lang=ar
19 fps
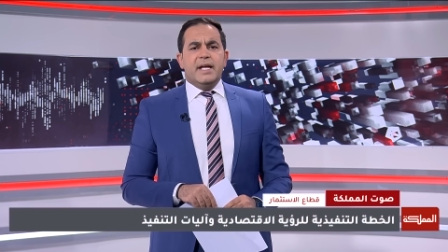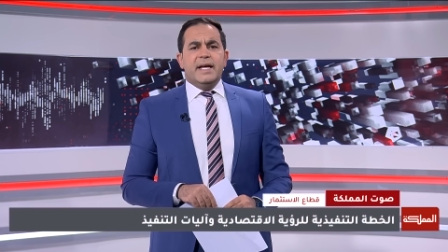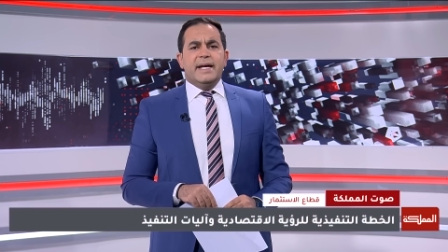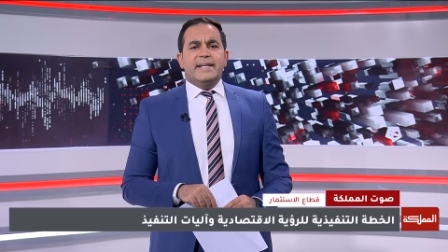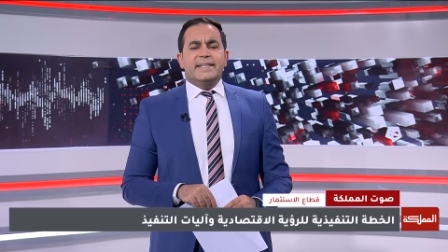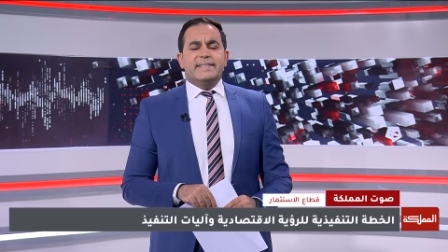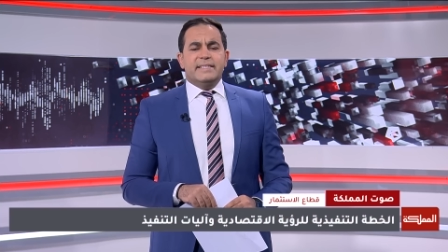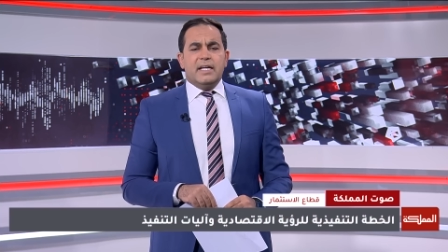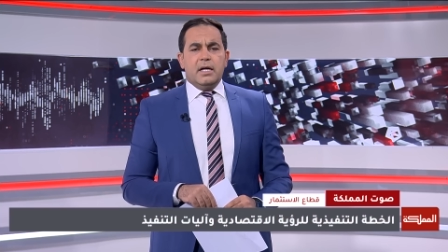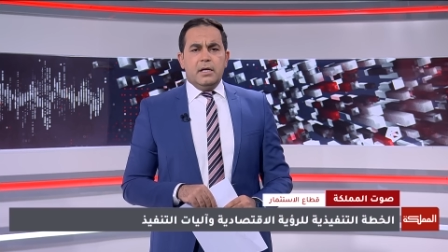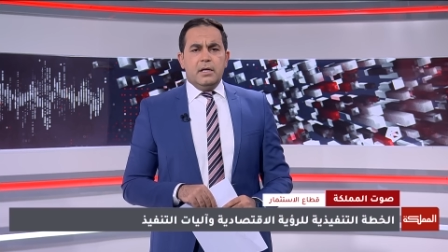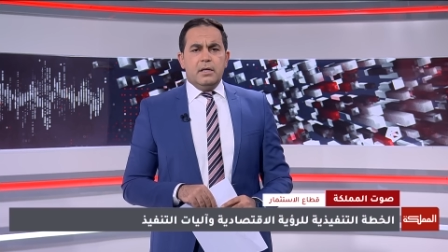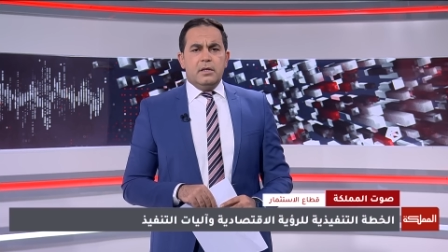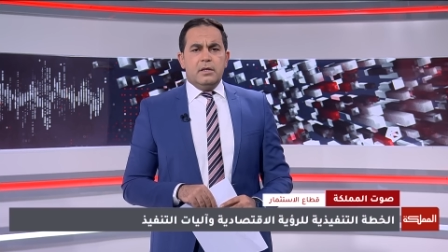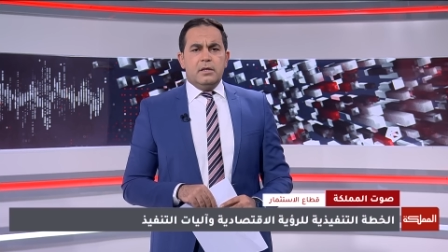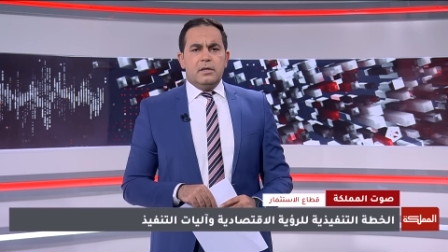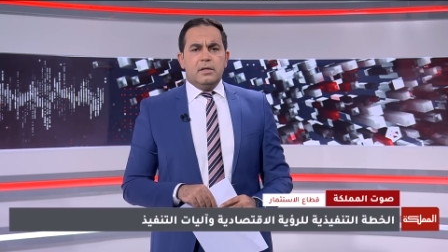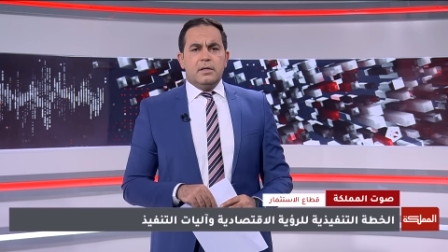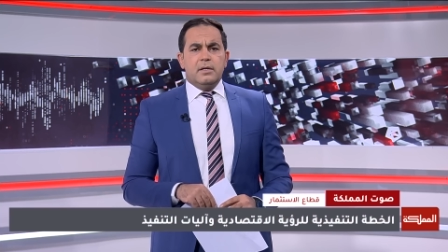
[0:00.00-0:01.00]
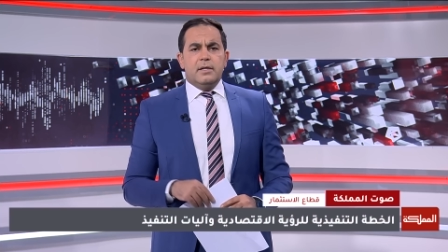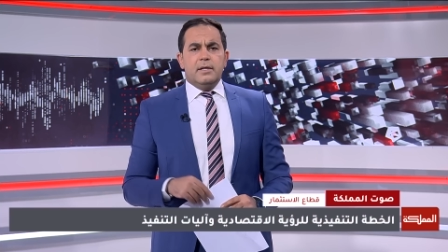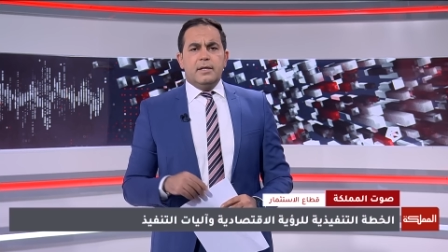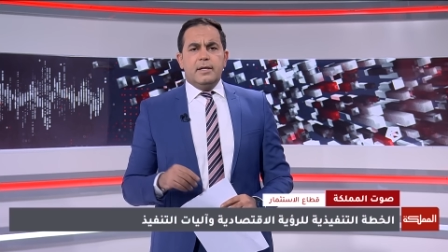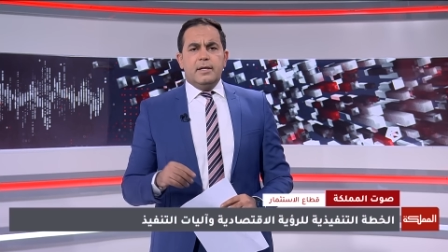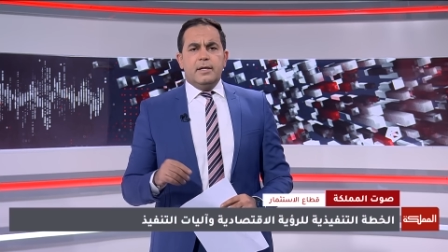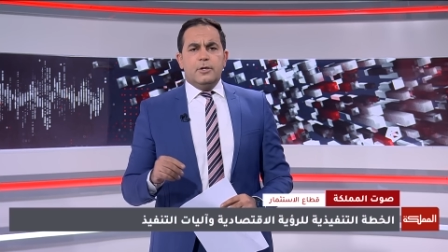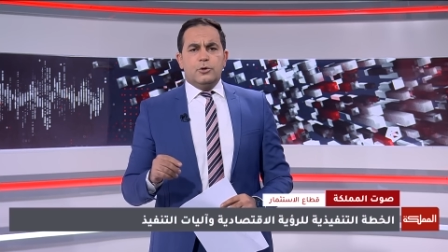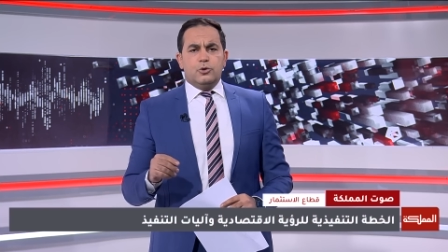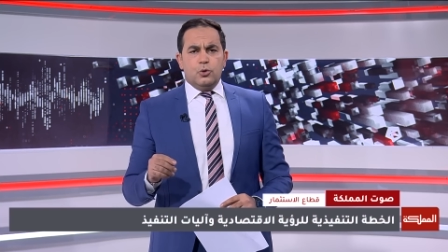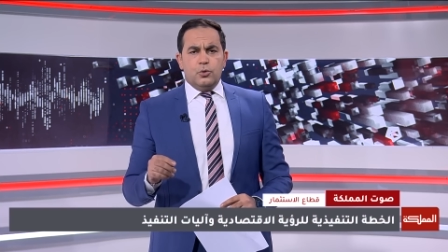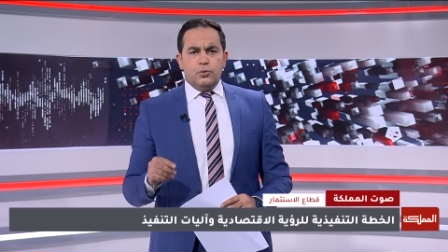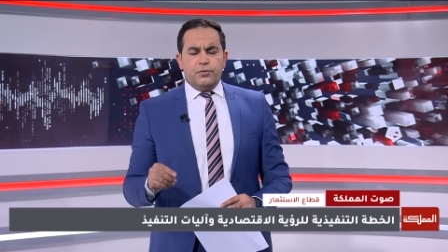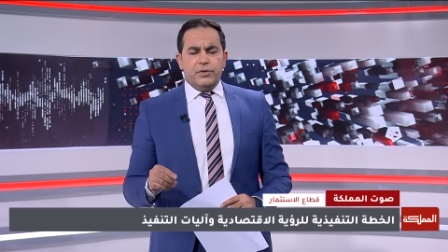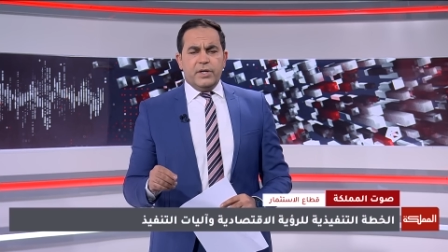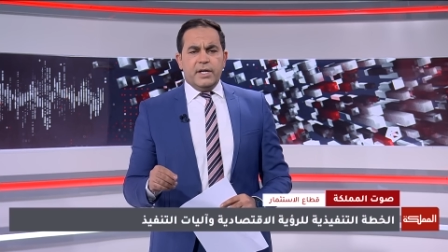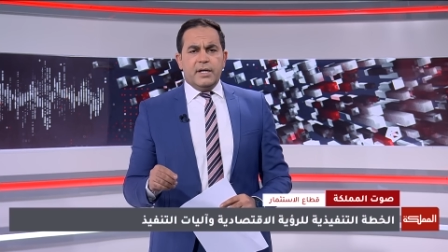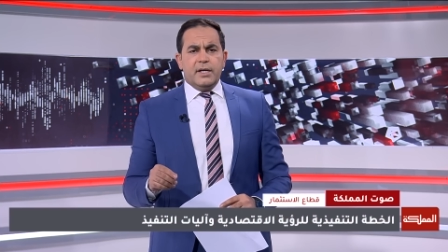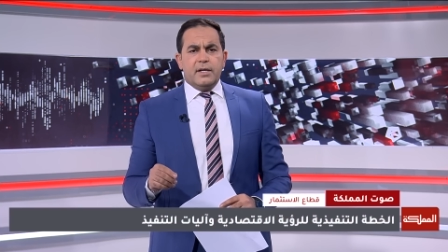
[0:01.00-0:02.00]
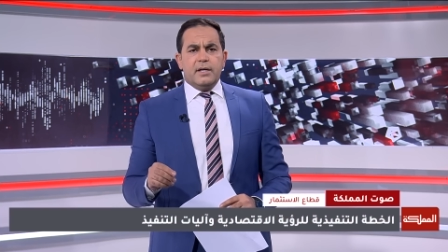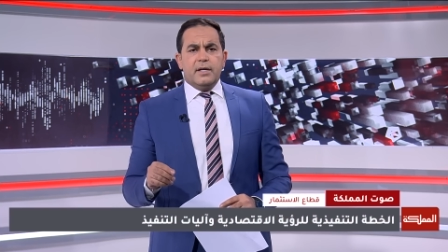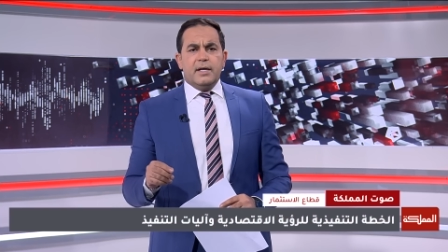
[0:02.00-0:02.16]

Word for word: اقترض لتنفق